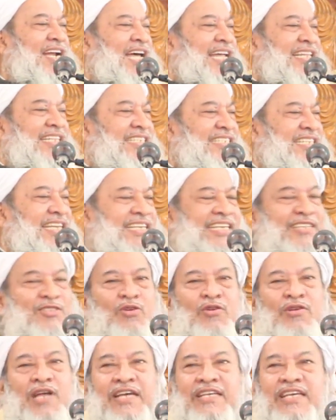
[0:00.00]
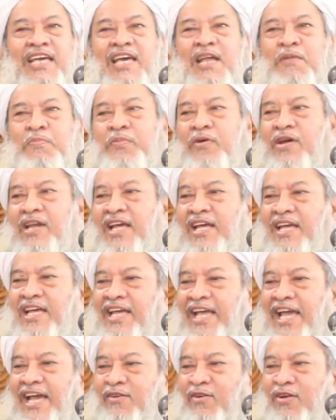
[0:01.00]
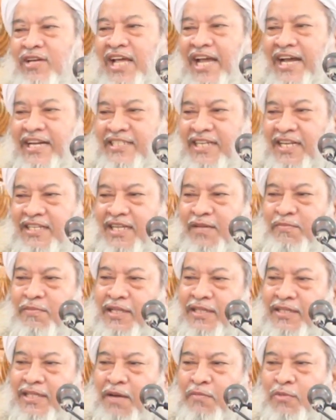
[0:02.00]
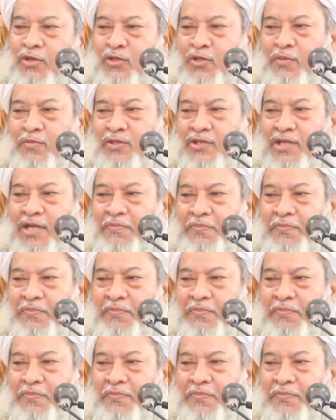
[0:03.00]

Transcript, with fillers: আর হাদিসে কিছু নাই এরপরে এখন একটা ডিমের দামও তো বোধ